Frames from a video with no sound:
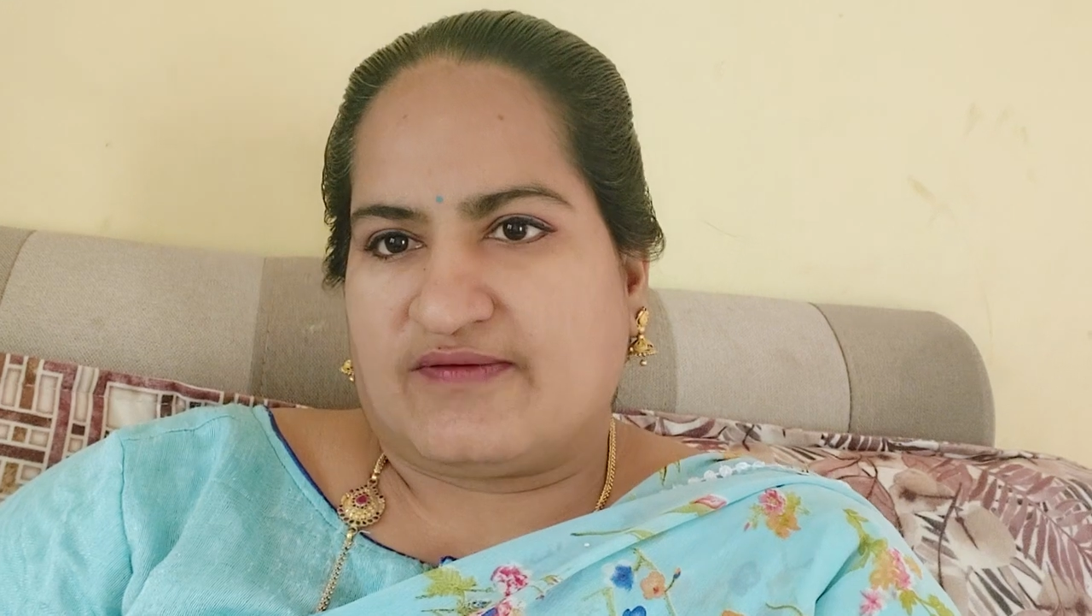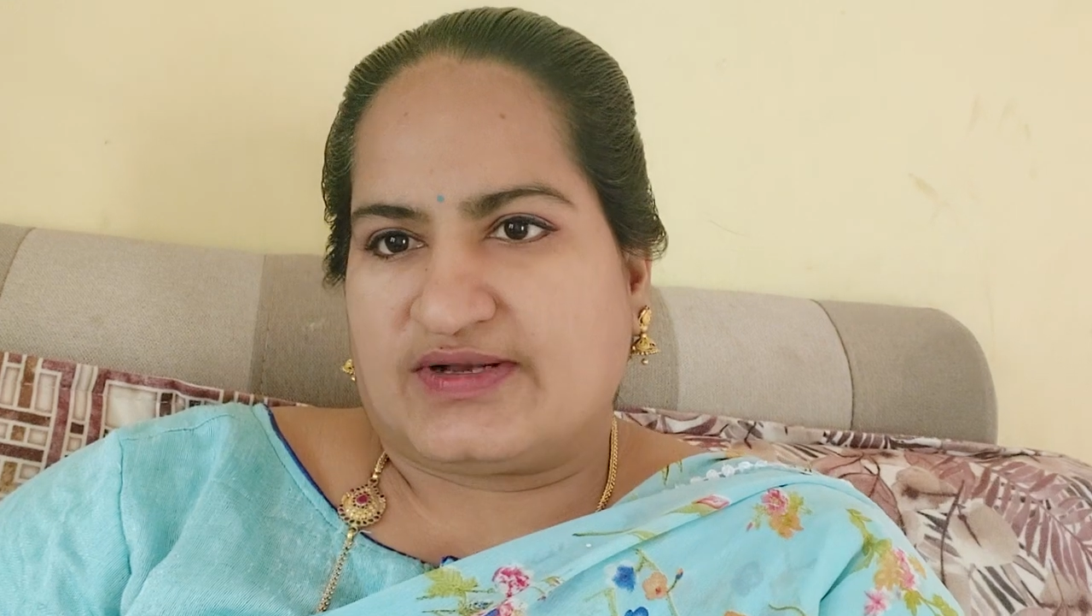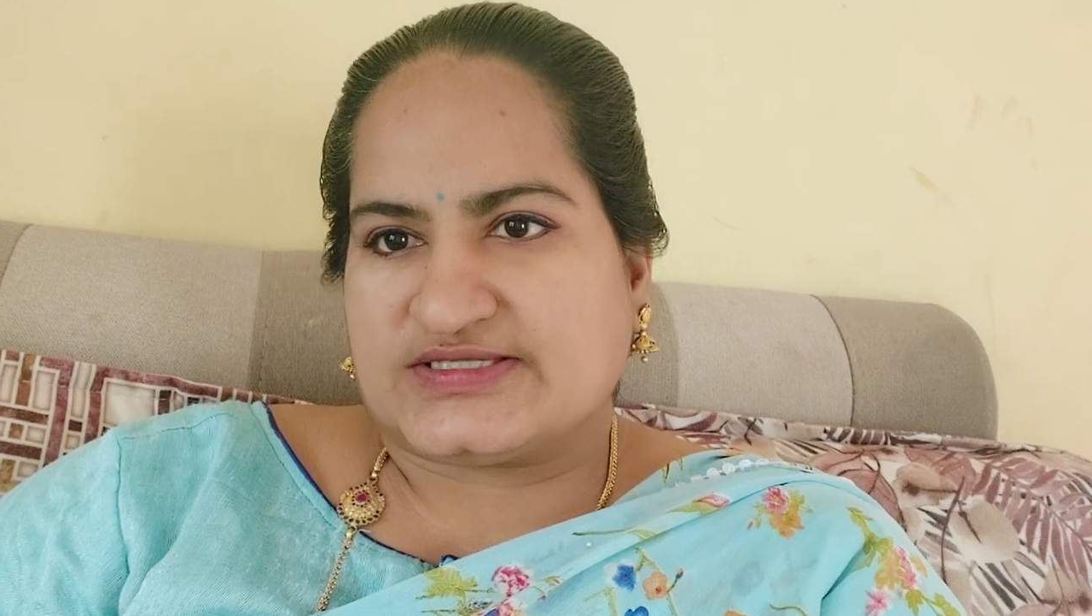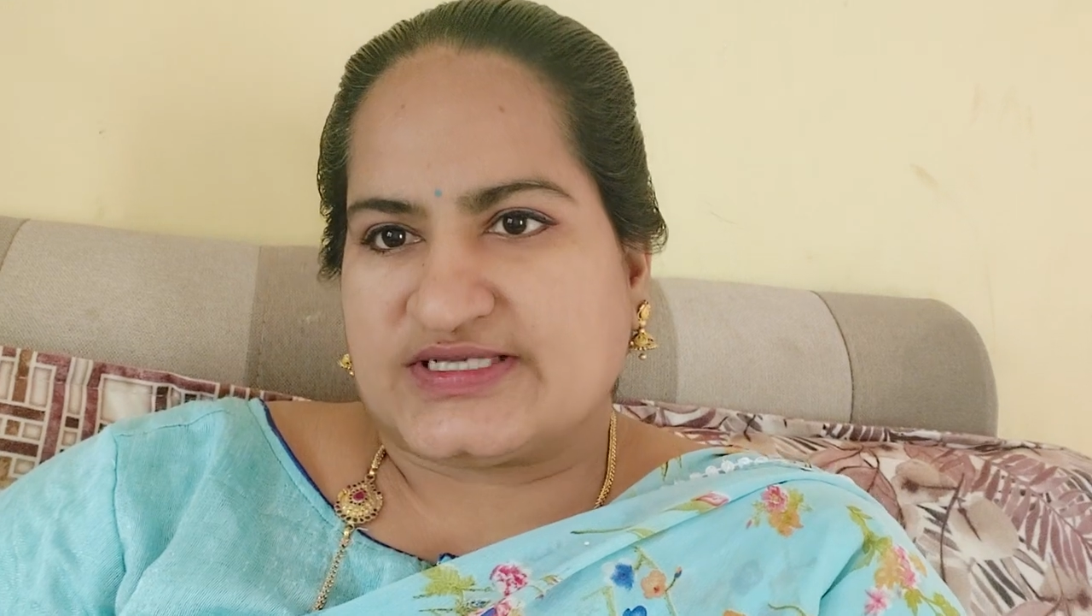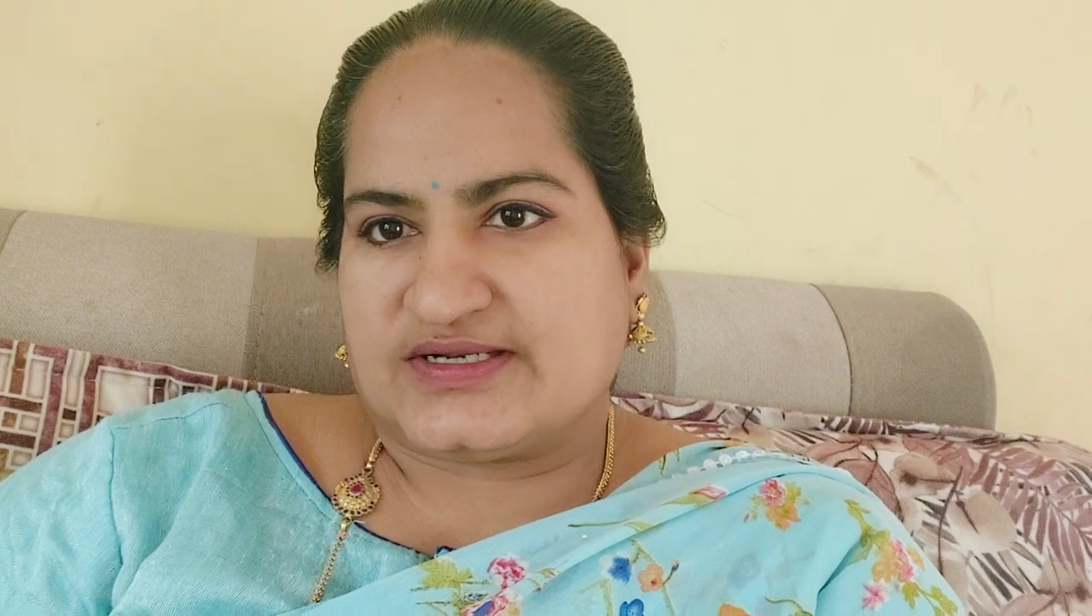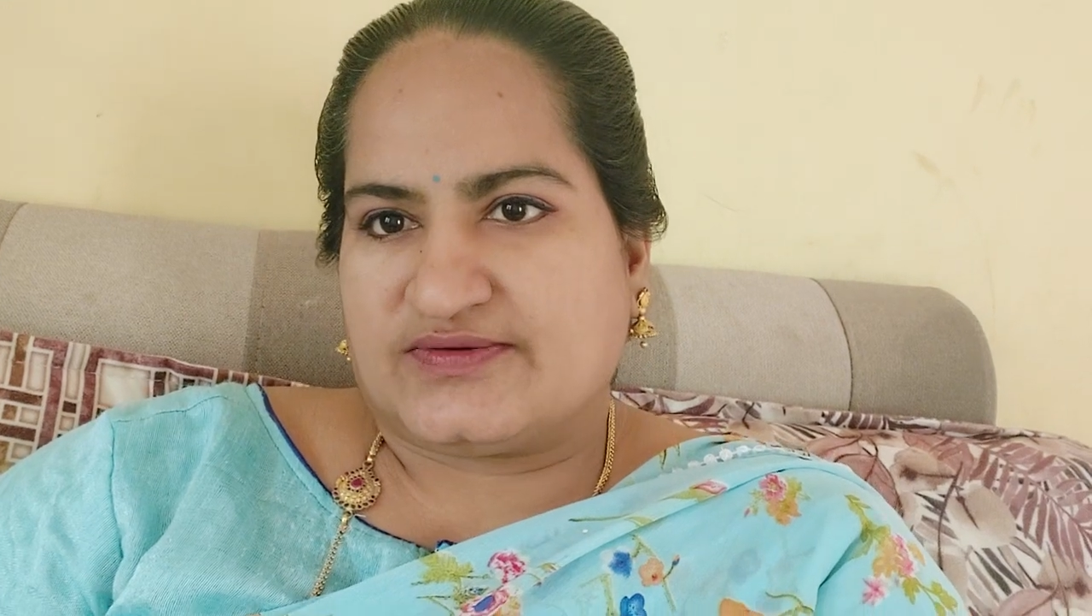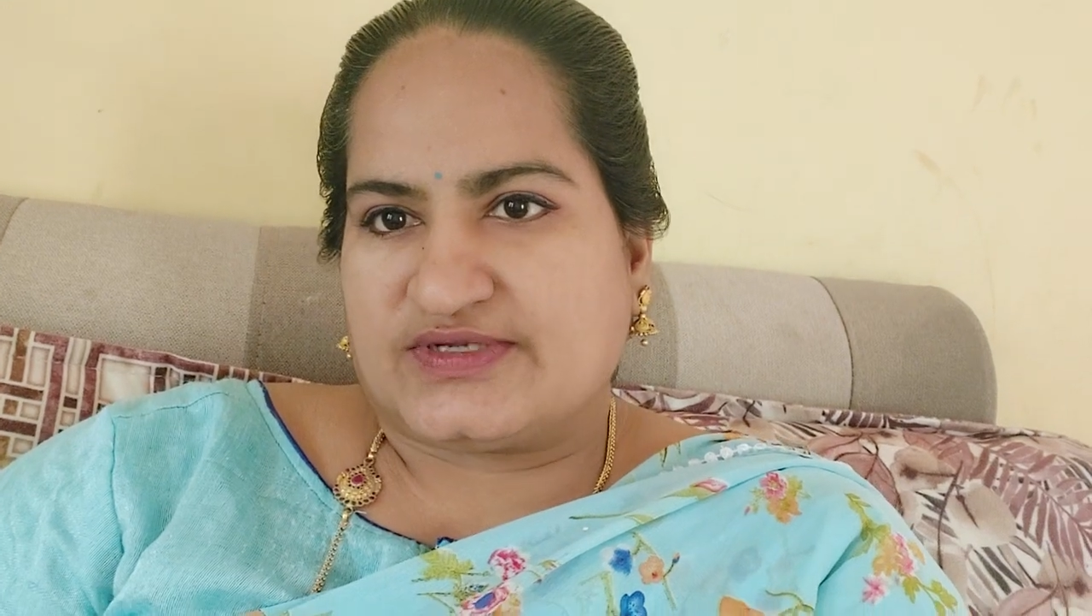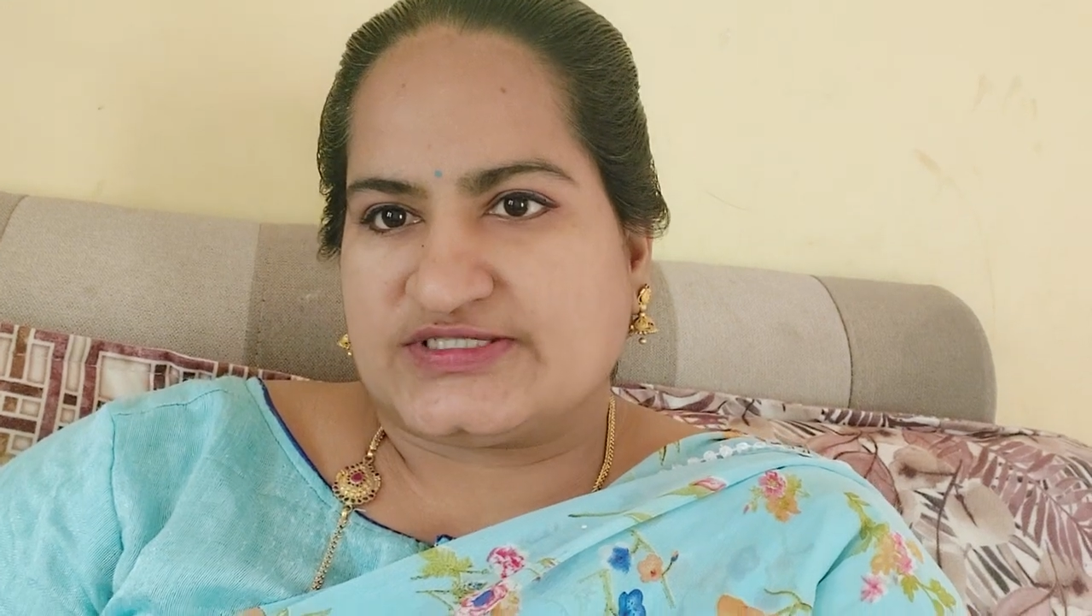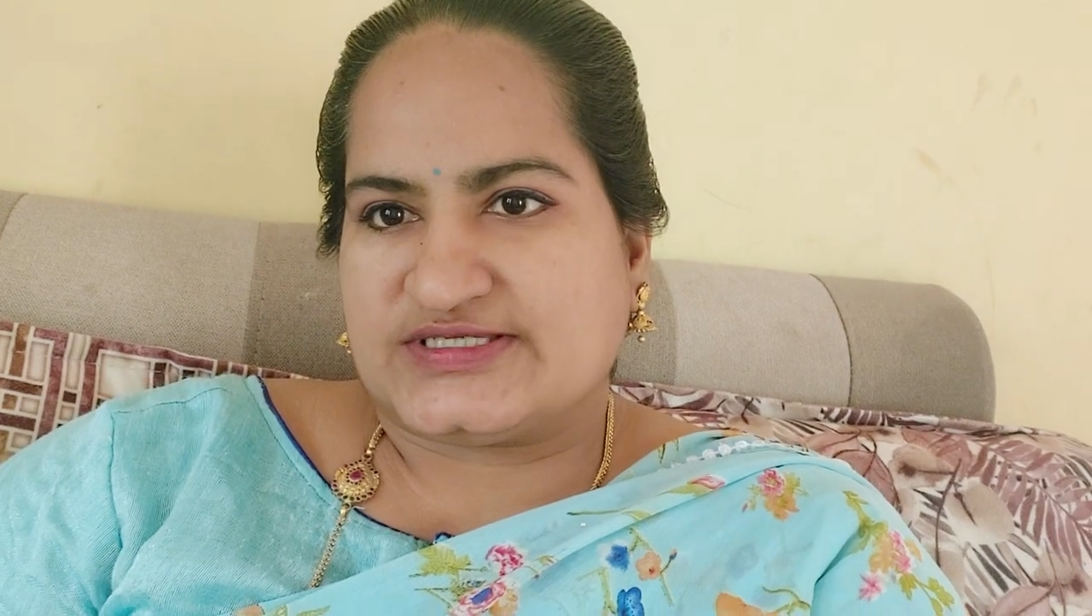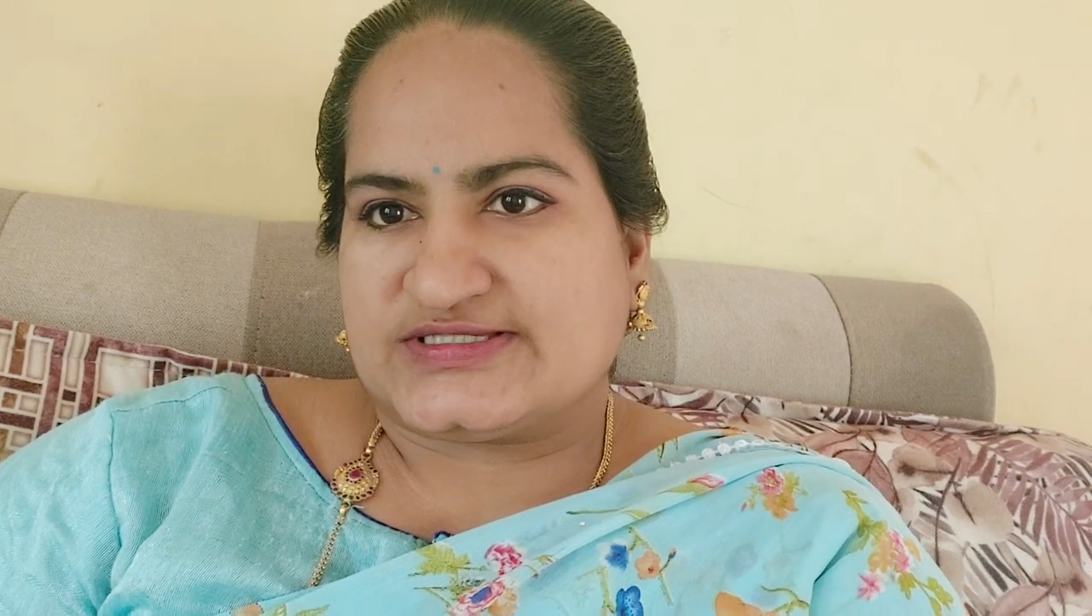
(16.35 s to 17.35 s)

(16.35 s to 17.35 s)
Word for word: అవకాశాల గురించి